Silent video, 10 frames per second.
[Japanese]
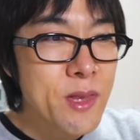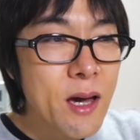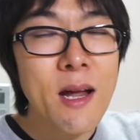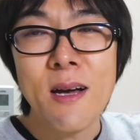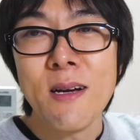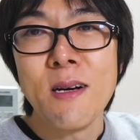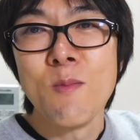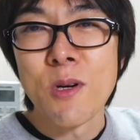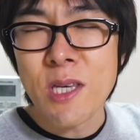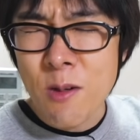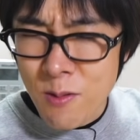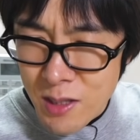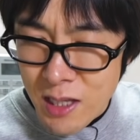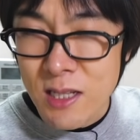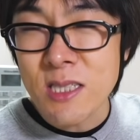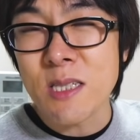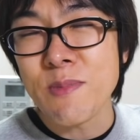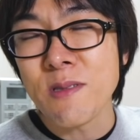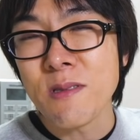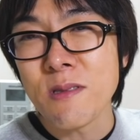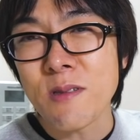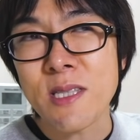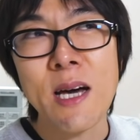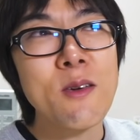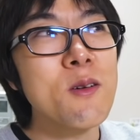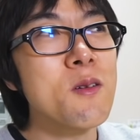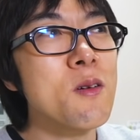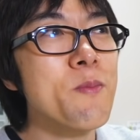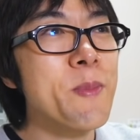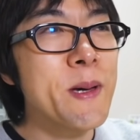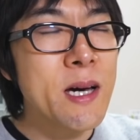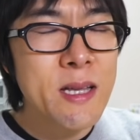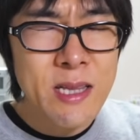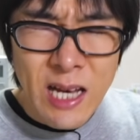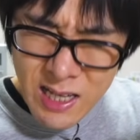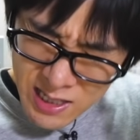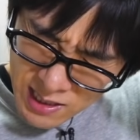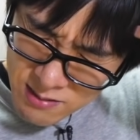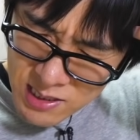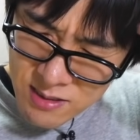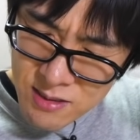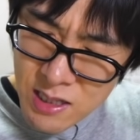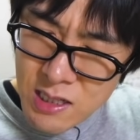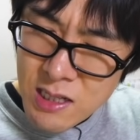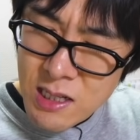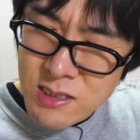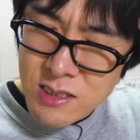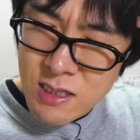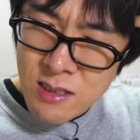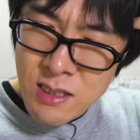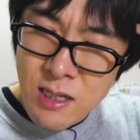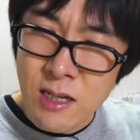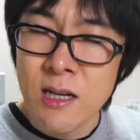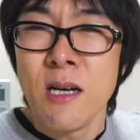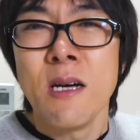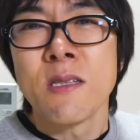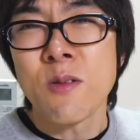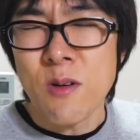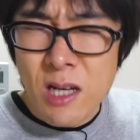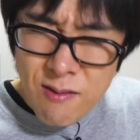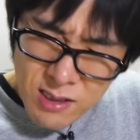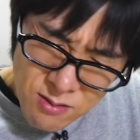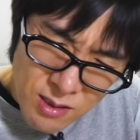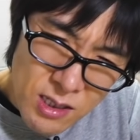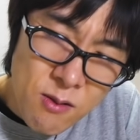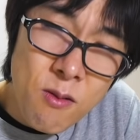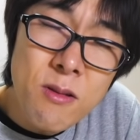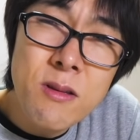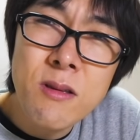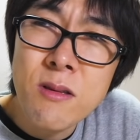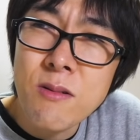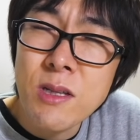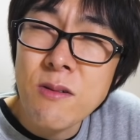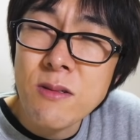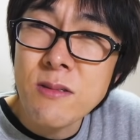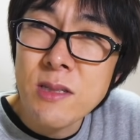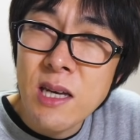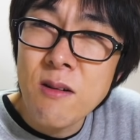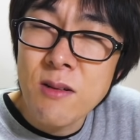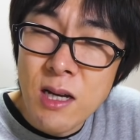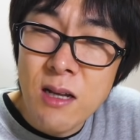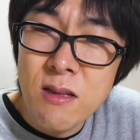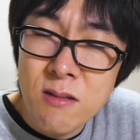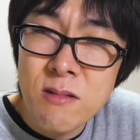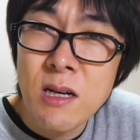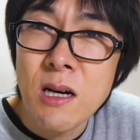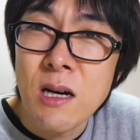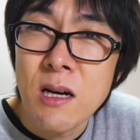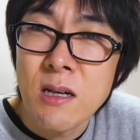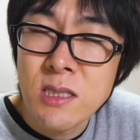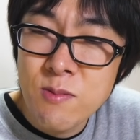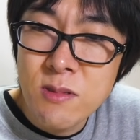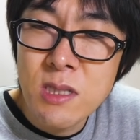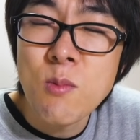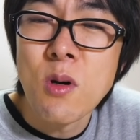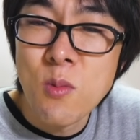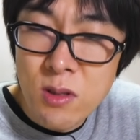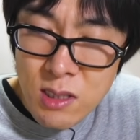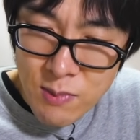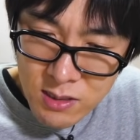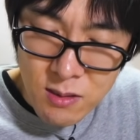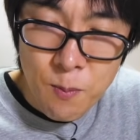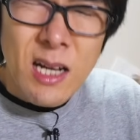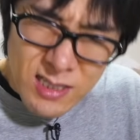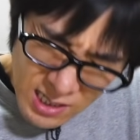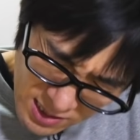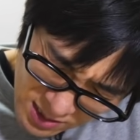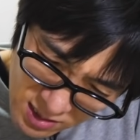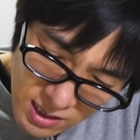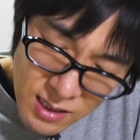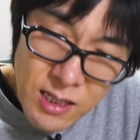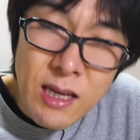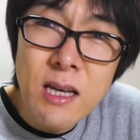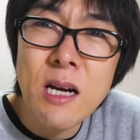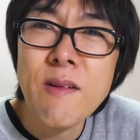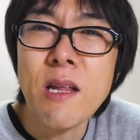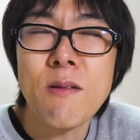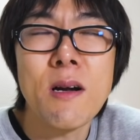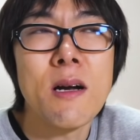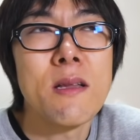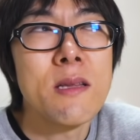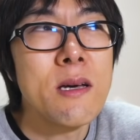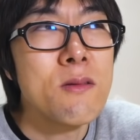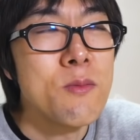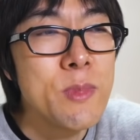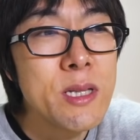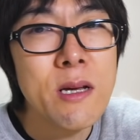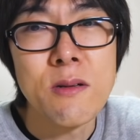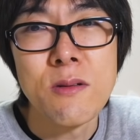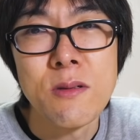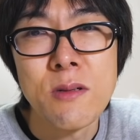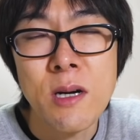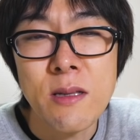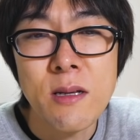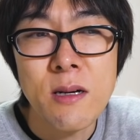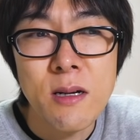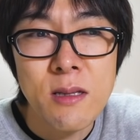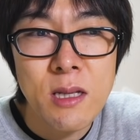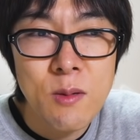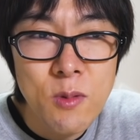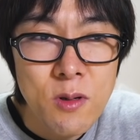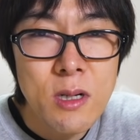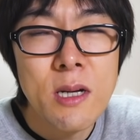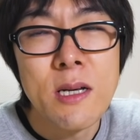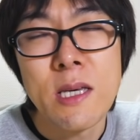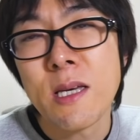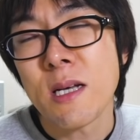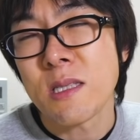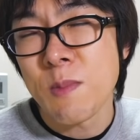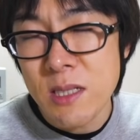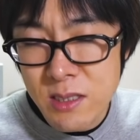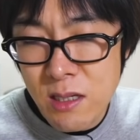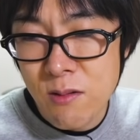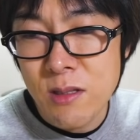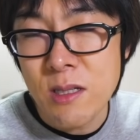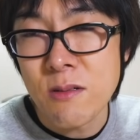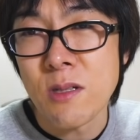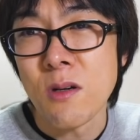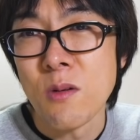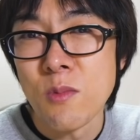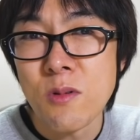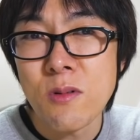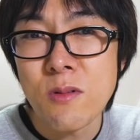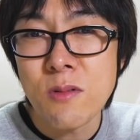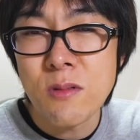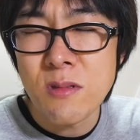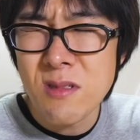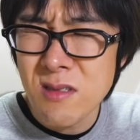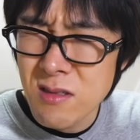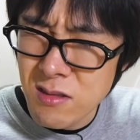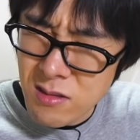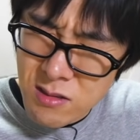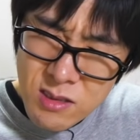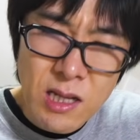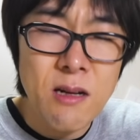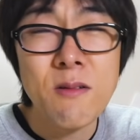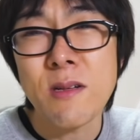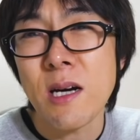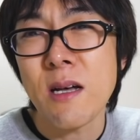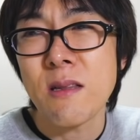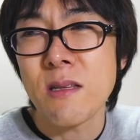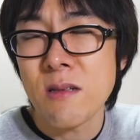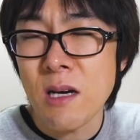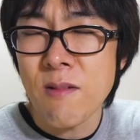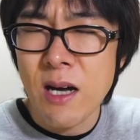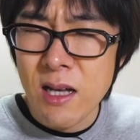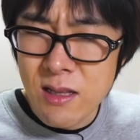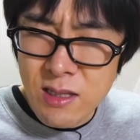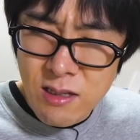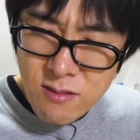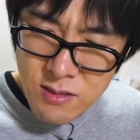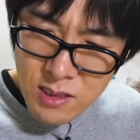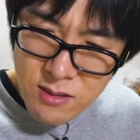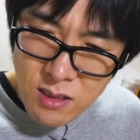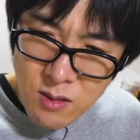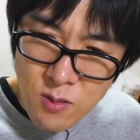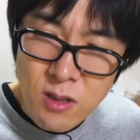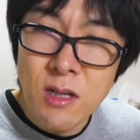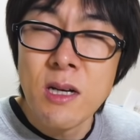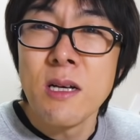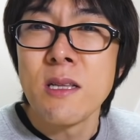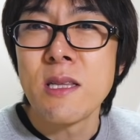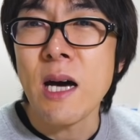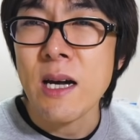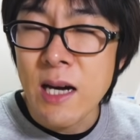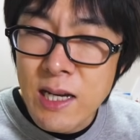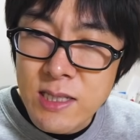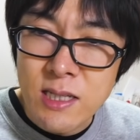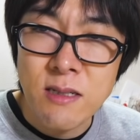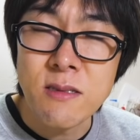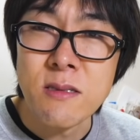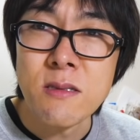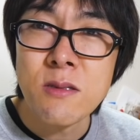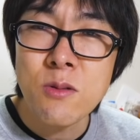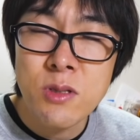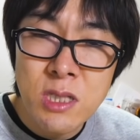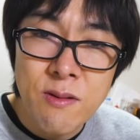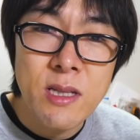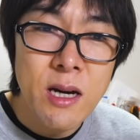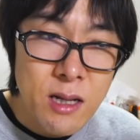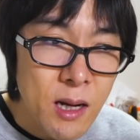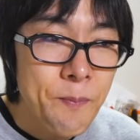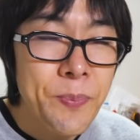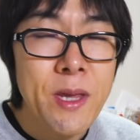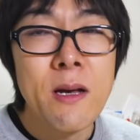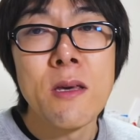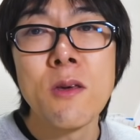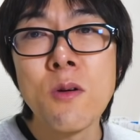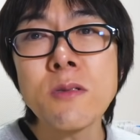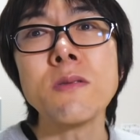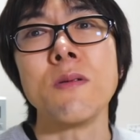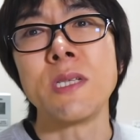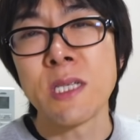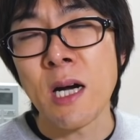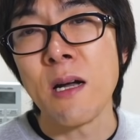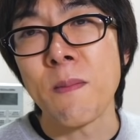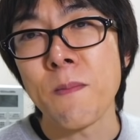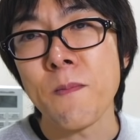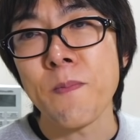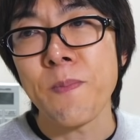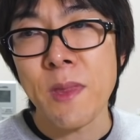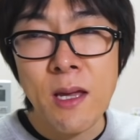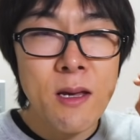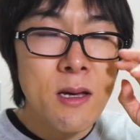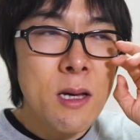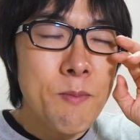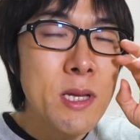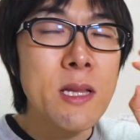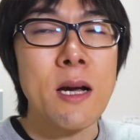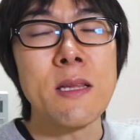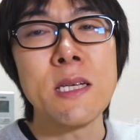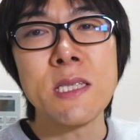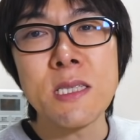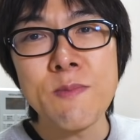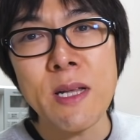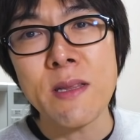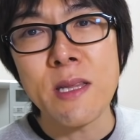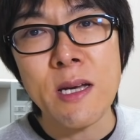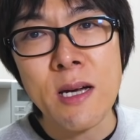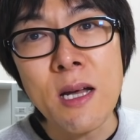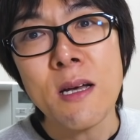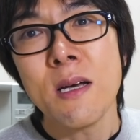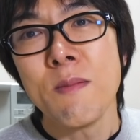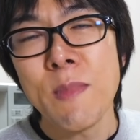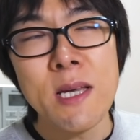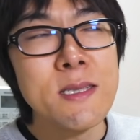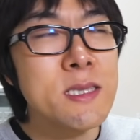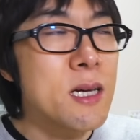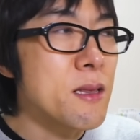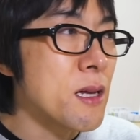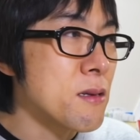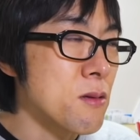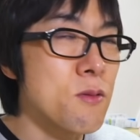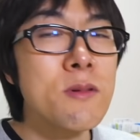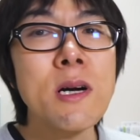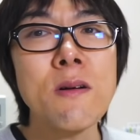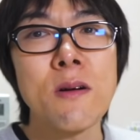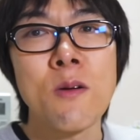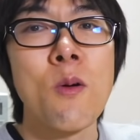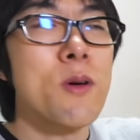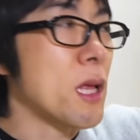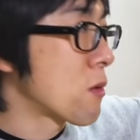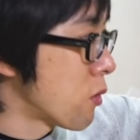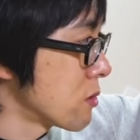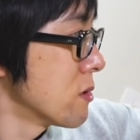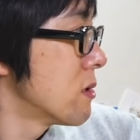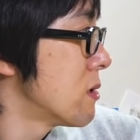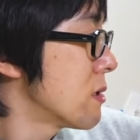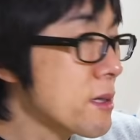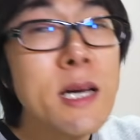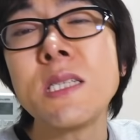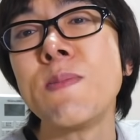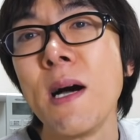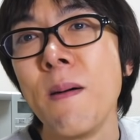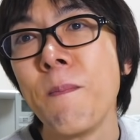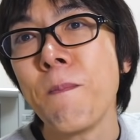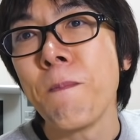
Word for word: だから、もう基本的に自分の作業部屋だけでの撮影になっちゃってそれはそれで本当に良くないよなっていうのは自分でも思ってますなんかさすがに絵代わりとかがないと見てる方々も息が詰まっちゃうよっていうふうに思うんだろうなっていうのは分かってるんですけども打開策としてはだから夜の時間ねみんなが寝静まってからメインチャンネルの動画をここで撮るが一番